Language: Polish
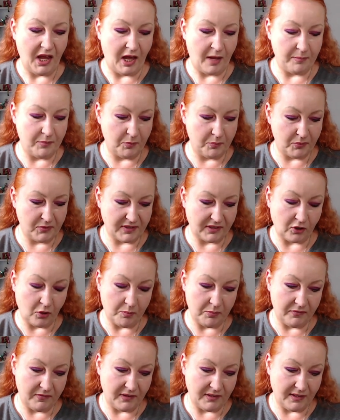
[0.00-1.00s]
A propos
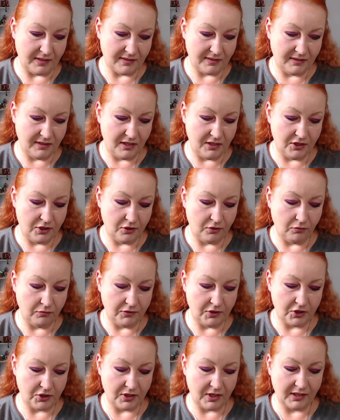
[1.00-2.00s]
zakopywania zdjęć,
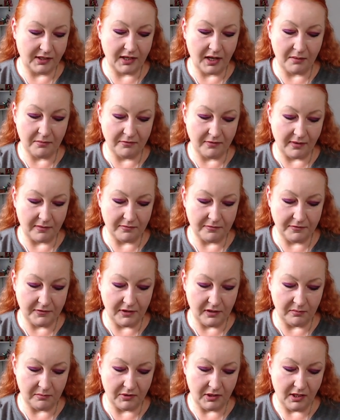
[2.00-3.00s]
również nagram Wam
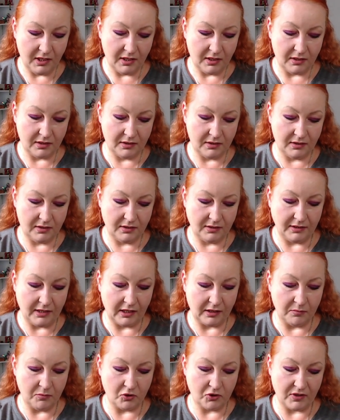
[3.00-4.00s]
film, y,
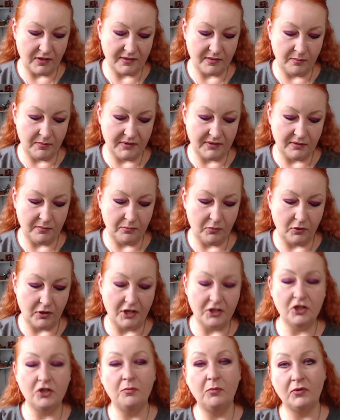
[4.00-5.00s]
jak można sobie z tym
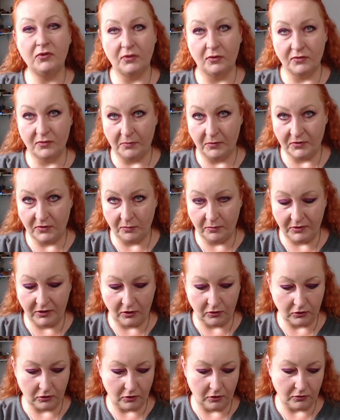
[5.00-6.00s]
poradzić, bo są sposoby na
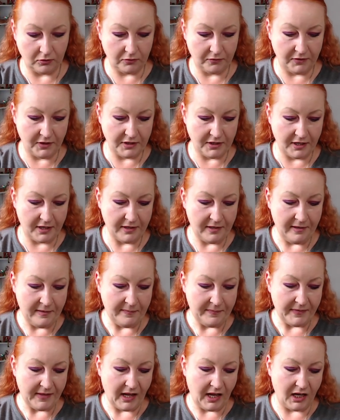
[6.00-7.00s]
odklątwienie,
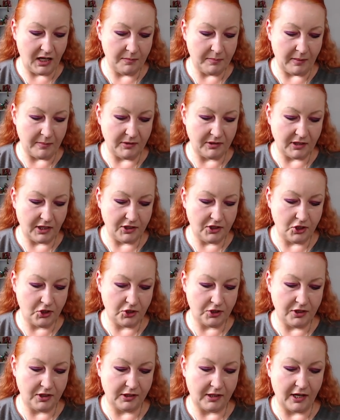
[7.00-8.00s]
ale pamiętajcie,
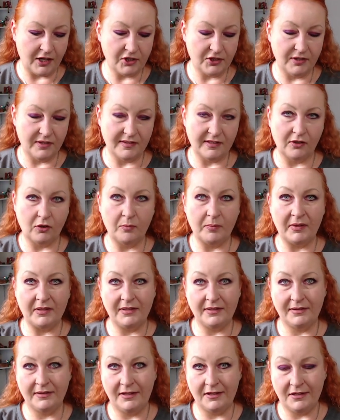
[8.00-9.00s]
że nie każde
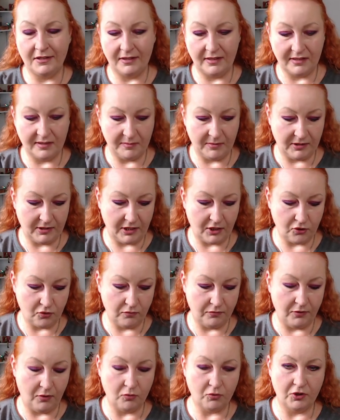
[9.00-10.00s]
zakopanie zdjęcia na cmentarzu
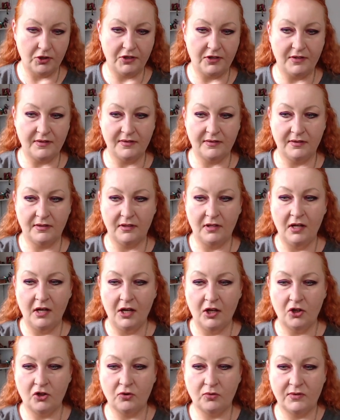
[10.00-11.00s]
wiąże się z
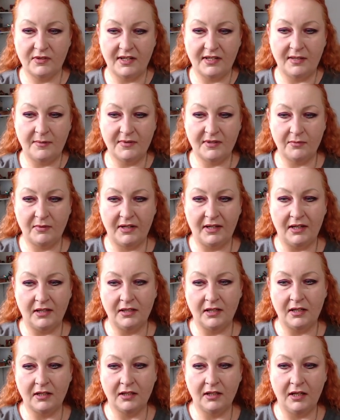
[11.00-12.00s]
rzucaniem złej
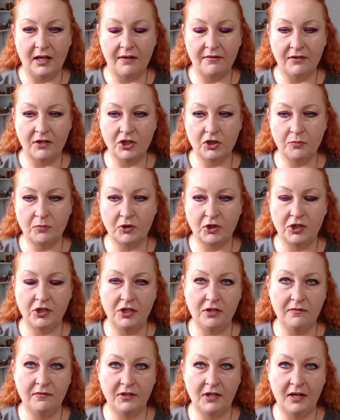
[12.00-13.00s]
energii, a wręcz
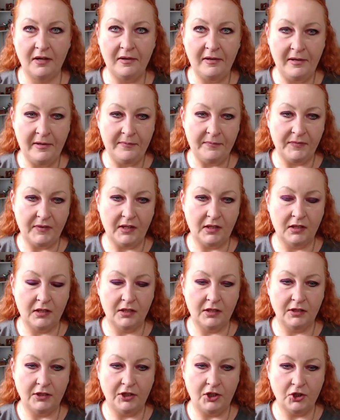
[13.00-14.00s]
przeciwnie, y,
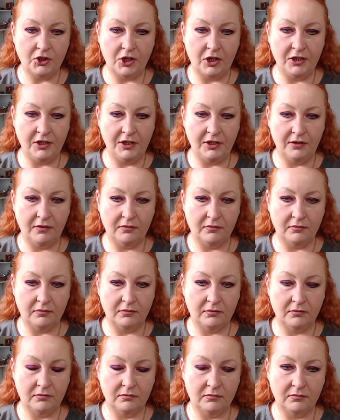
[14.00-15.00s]
jeżeli y,
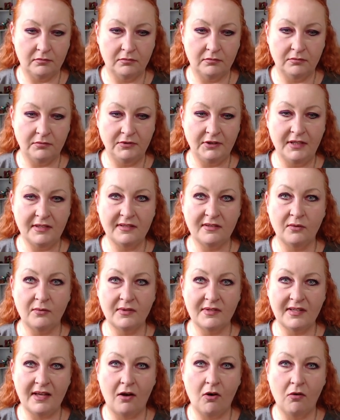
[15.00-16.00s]
nie są
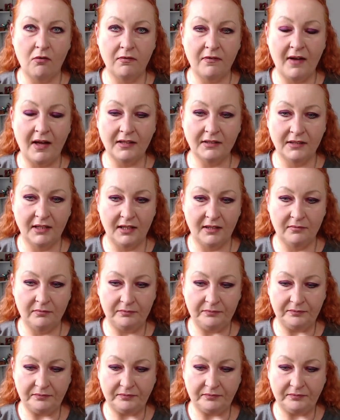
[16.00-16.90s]
zachowane